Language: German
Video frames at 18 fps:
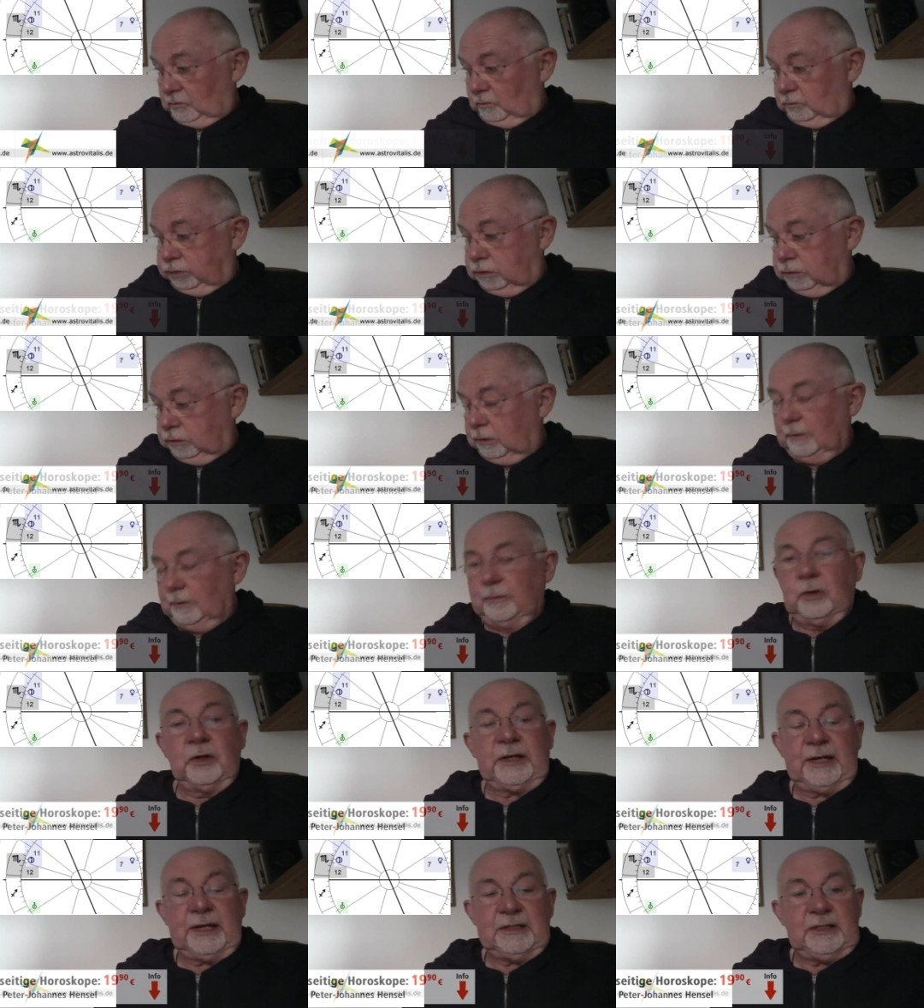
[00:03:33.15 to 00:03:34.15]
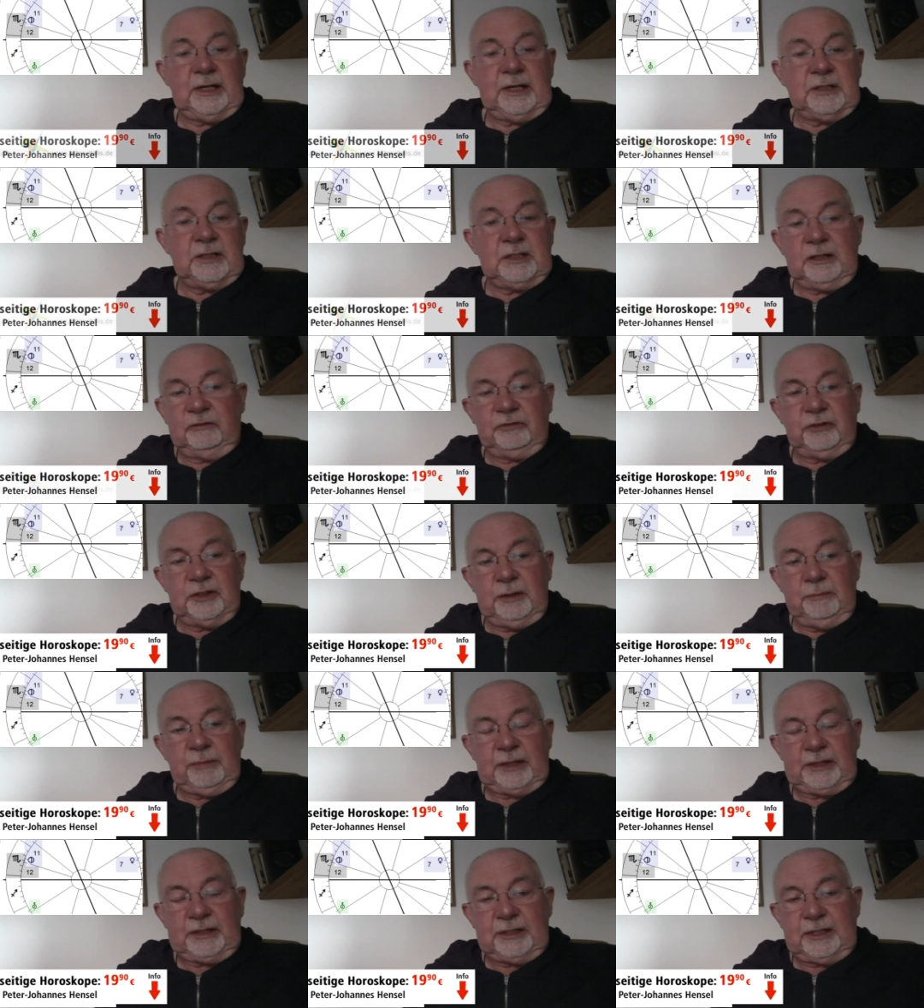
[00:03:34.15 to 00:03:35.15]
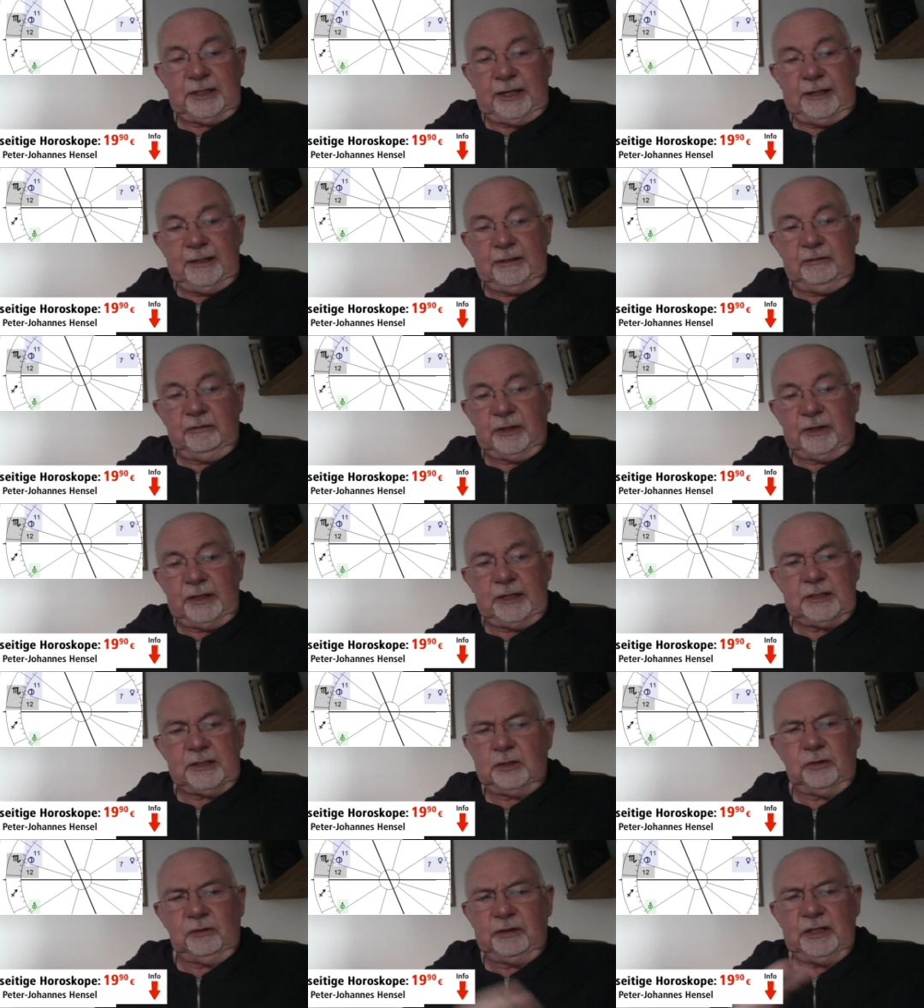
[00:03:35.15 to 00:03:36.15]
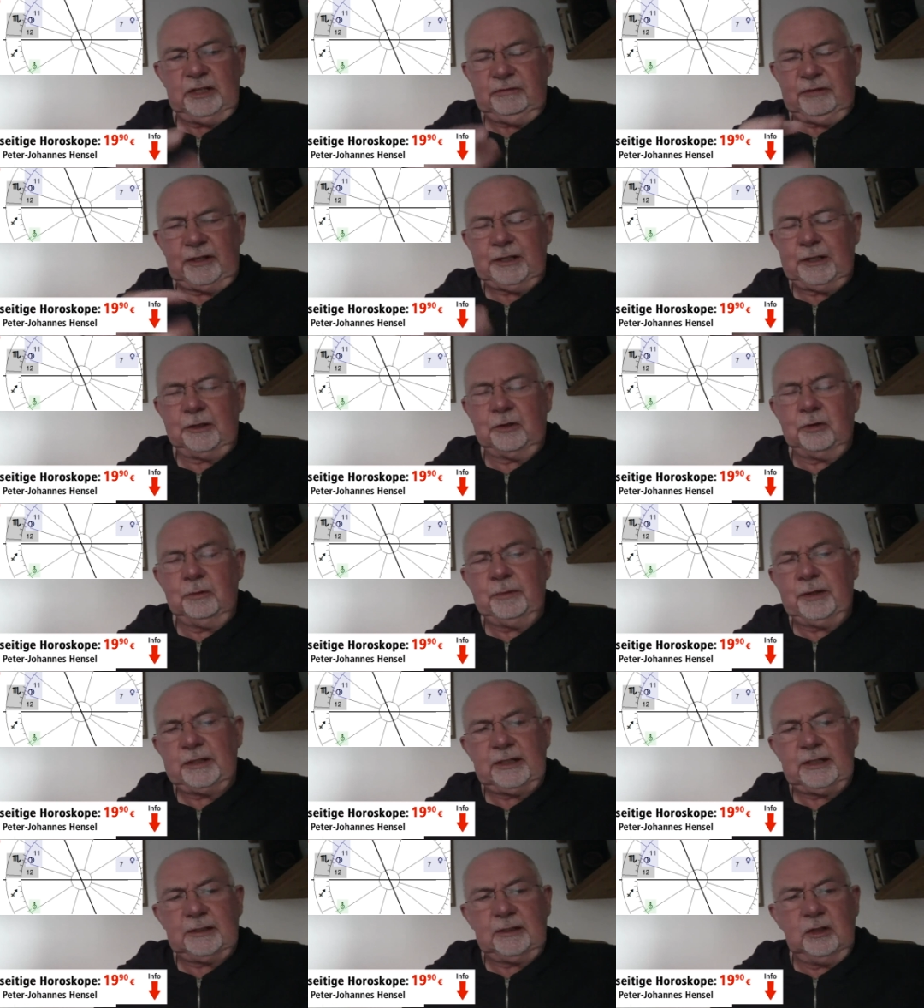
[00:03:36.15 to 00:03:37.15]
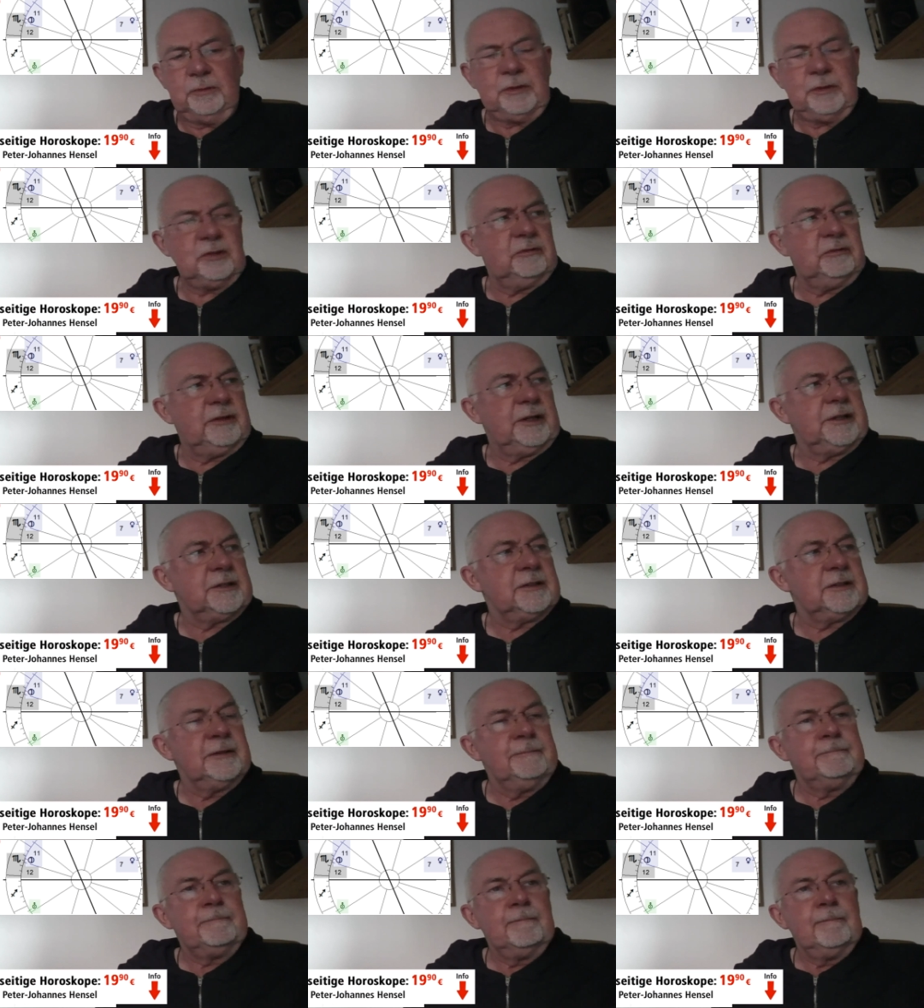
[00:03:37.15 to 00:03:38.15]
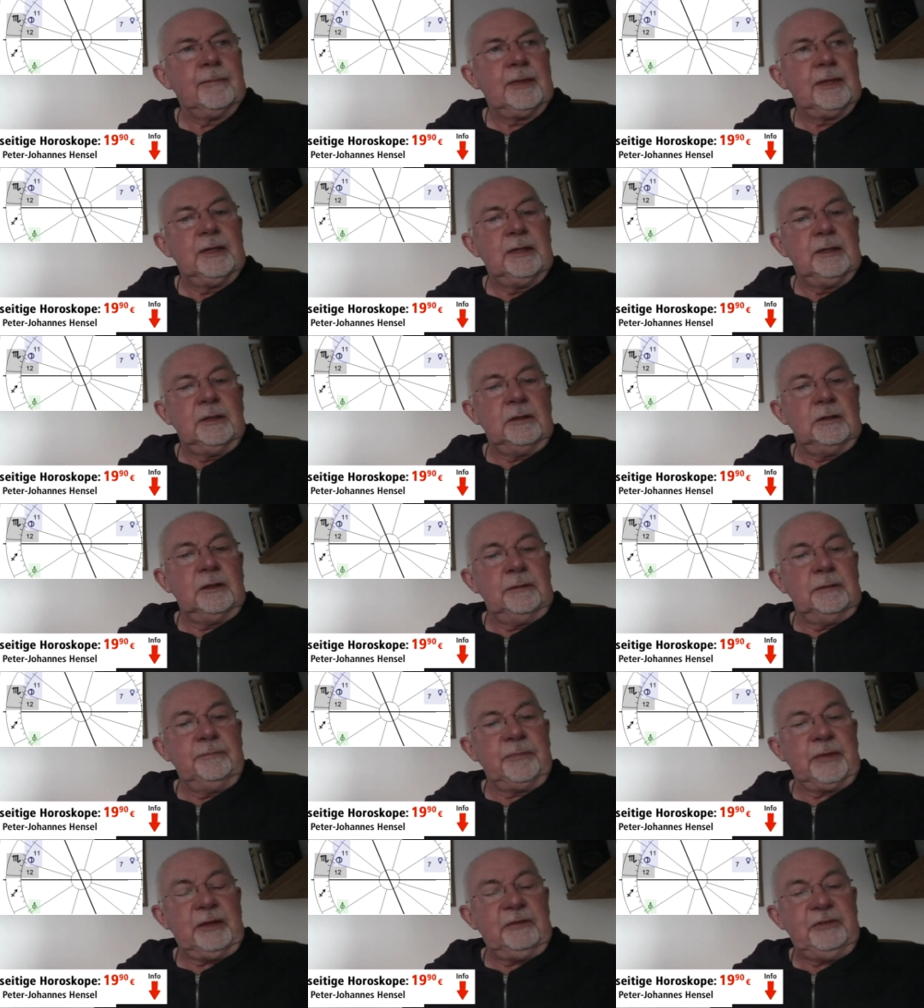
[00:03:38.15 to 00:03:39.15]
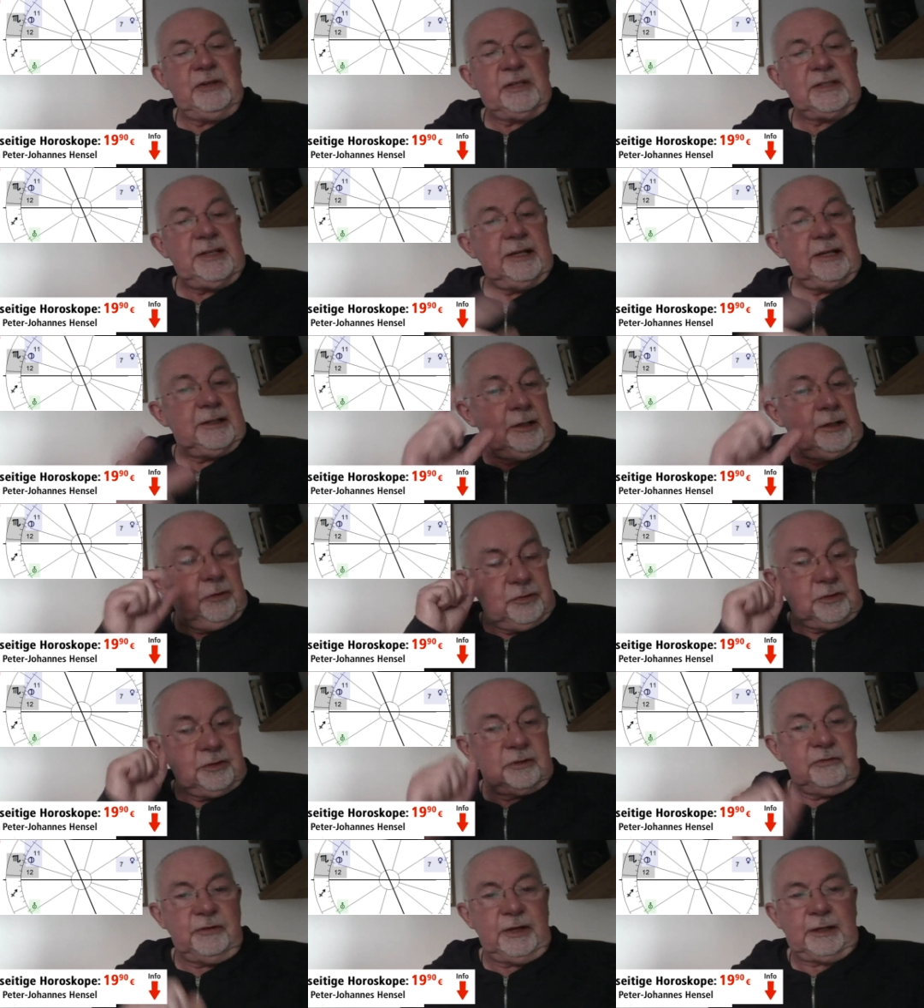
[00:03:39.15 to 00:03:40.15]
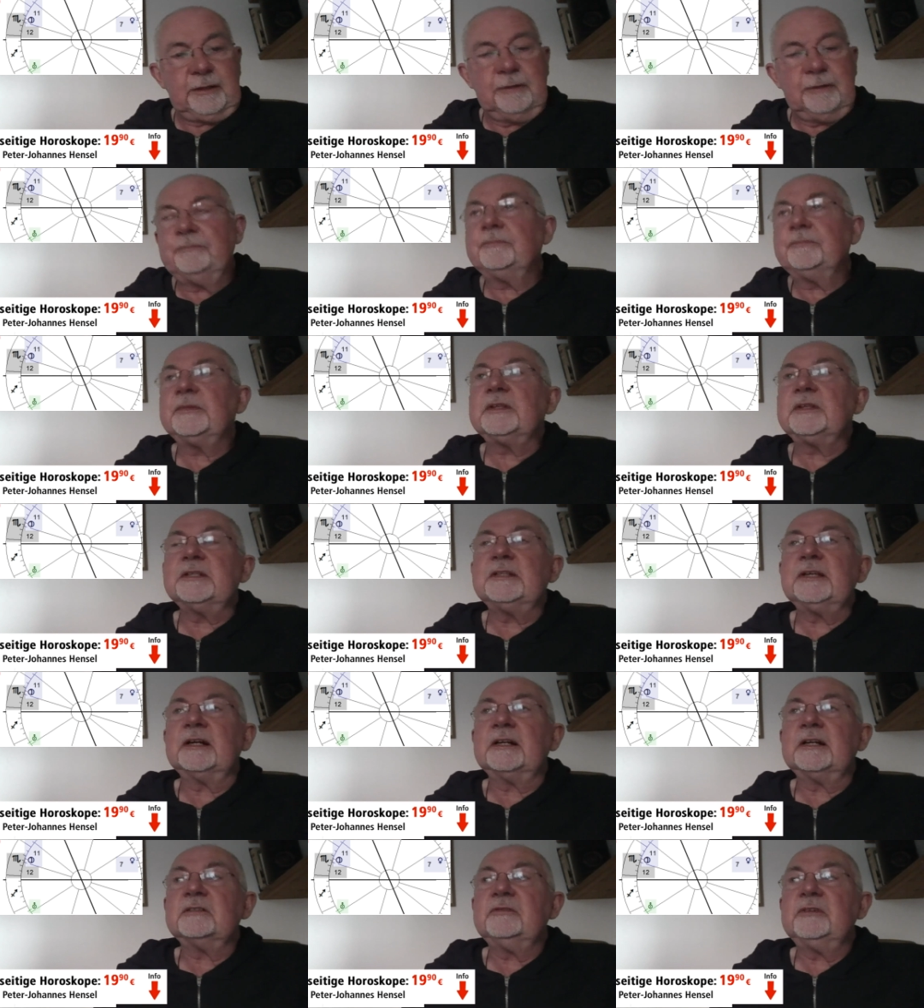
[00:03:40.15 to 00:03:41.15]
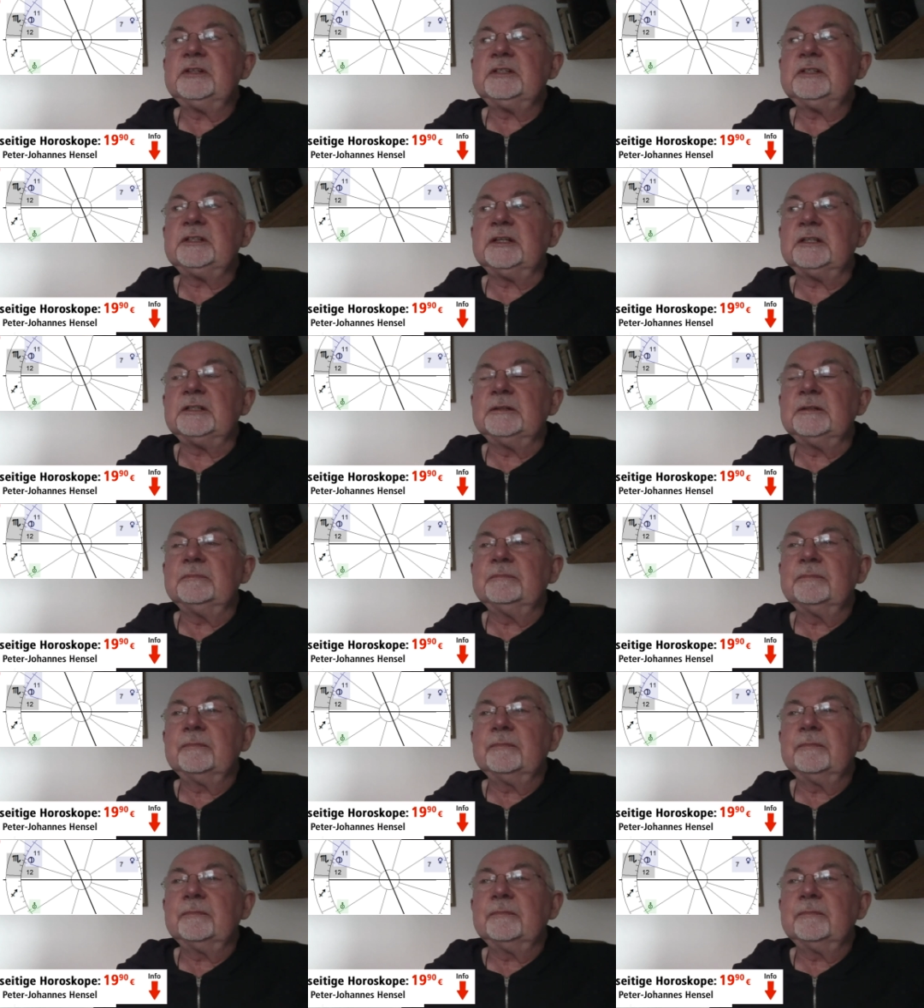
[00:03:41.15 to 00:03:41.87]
Puh. Okay, sie hat sich dann von dem Mann getrennt, weil der sich auch nicht weiter gekümmert hat, glaube ich, so war das. Ähm, wie ist hier der Lösungsweg? Das ist ja ganz wichtig.